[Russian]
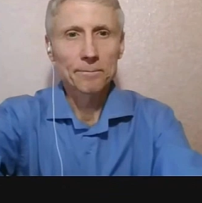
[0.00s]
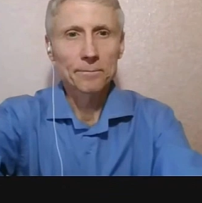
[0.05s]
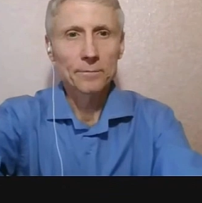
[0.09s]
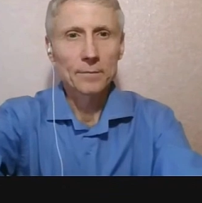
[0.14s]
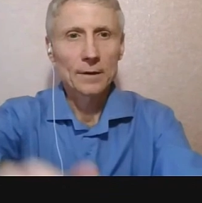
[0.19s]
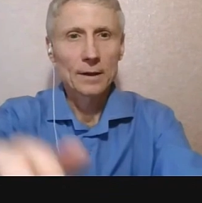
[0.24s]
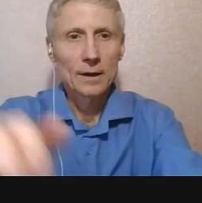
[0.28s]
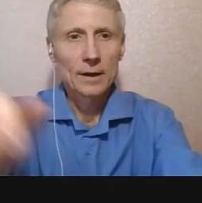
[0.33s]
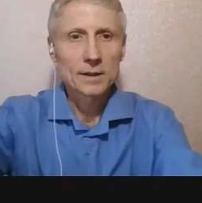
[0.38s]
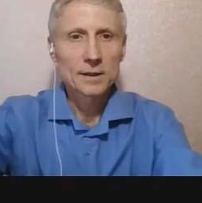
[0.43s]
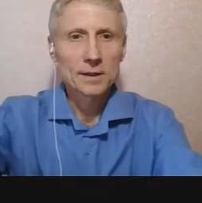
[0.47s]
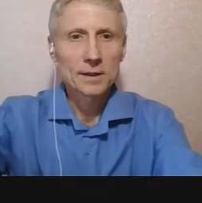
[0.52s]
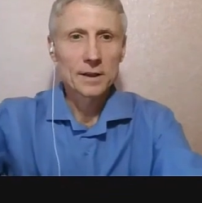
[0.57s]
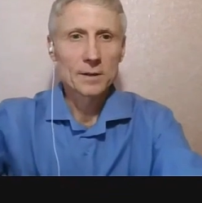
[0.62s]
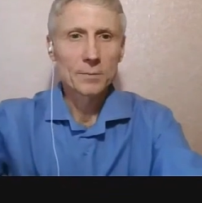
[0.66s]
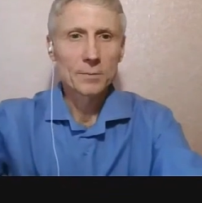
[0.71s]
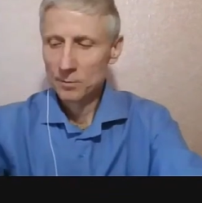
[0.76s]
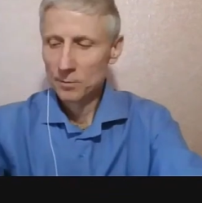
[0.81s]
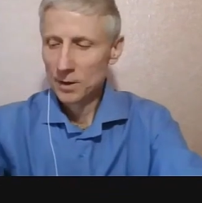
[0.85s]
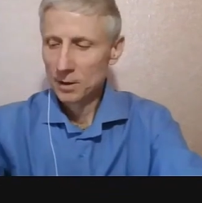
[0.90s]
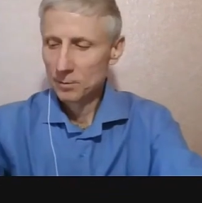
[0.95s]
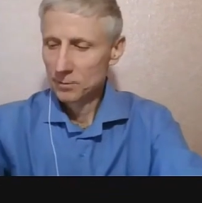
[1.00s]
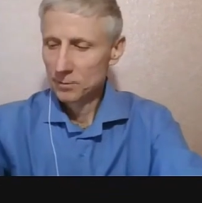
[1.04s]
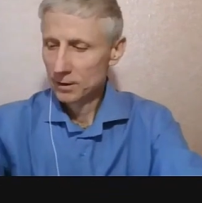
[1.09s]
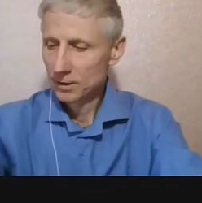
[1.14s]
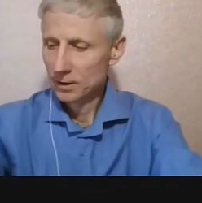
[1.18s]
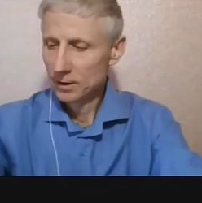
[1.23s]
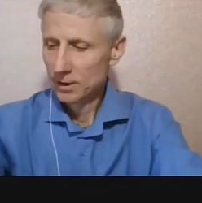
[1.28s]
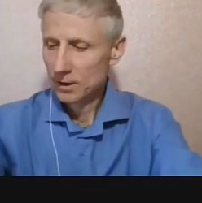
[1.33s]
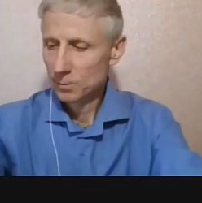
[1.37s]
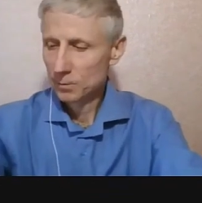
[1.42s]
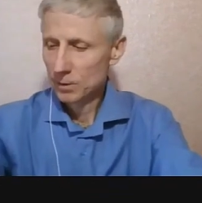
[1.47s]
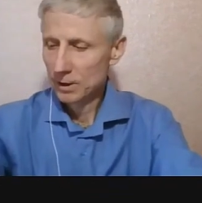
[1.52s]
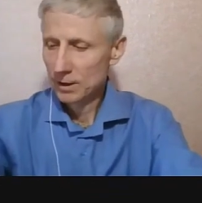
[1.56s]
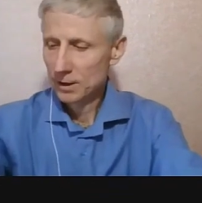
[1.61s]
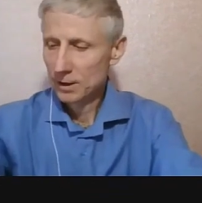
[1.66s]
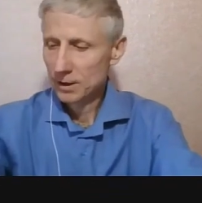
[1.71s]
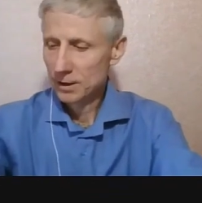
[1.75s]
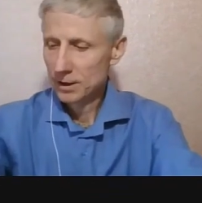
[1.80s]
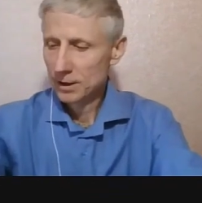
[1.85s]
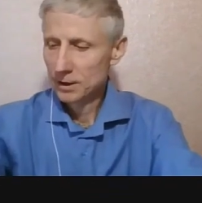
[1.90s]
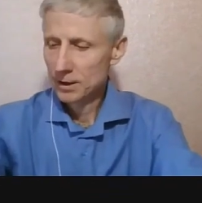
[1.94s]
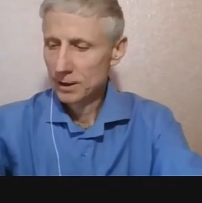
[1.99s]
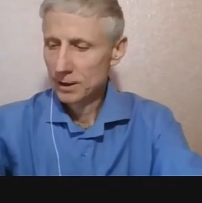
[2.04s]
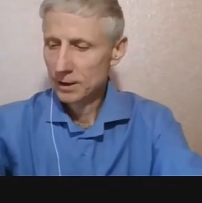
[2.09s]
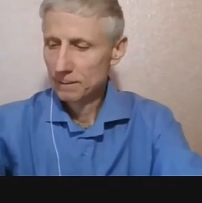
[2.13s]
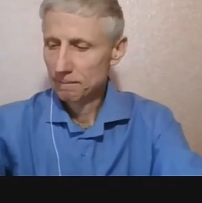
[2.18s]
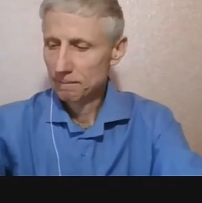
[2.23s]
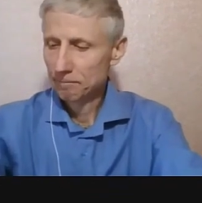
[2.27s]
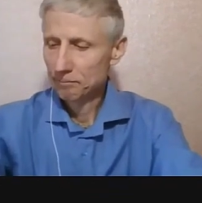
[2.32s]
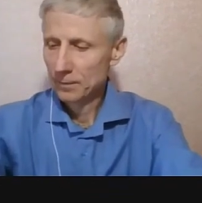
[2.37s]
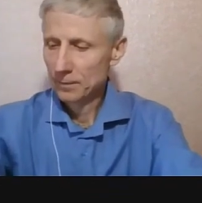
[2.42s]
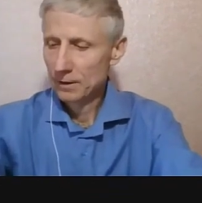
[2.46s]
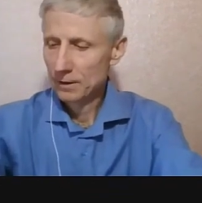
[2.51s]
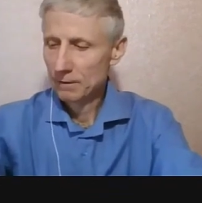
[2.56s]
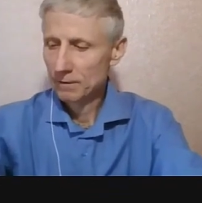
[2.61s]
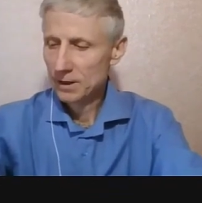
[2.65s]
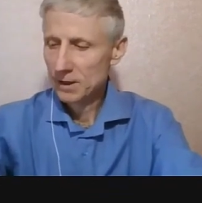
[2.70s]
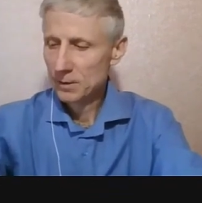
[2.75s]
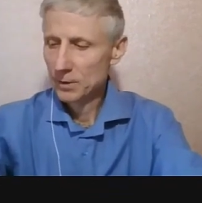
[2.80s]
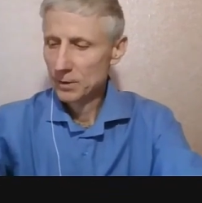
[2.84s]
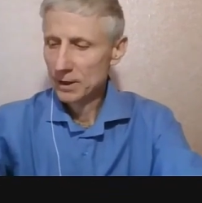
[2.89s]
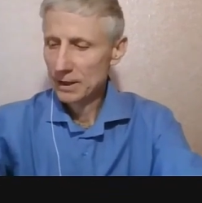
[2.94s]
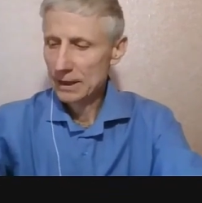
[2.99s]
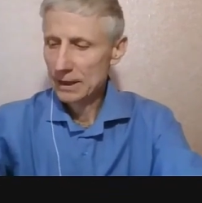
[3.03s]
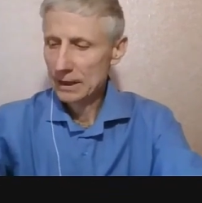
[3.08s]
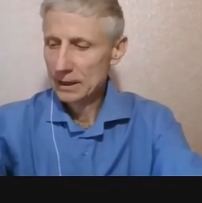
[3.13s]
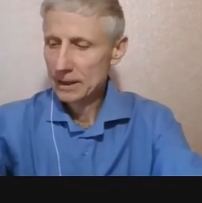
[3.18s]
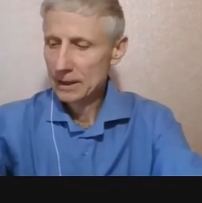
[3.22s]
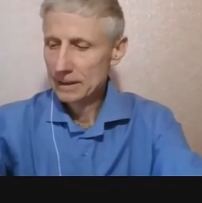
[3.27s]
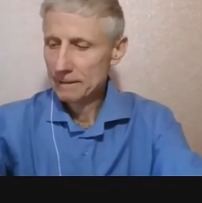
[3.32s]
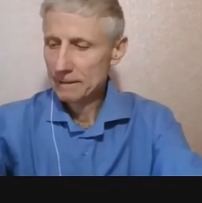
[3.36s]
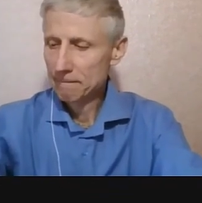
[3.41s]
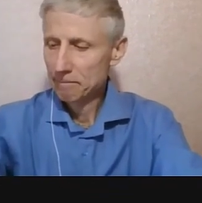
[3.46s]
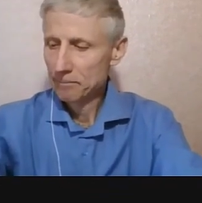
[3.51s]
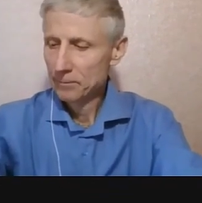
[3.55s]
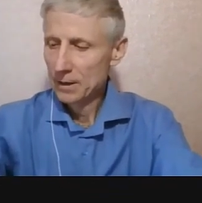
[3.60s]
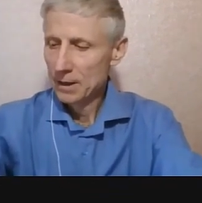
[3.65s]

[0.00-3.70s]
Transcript: Здесь мы имеем дело с показателем воспитания.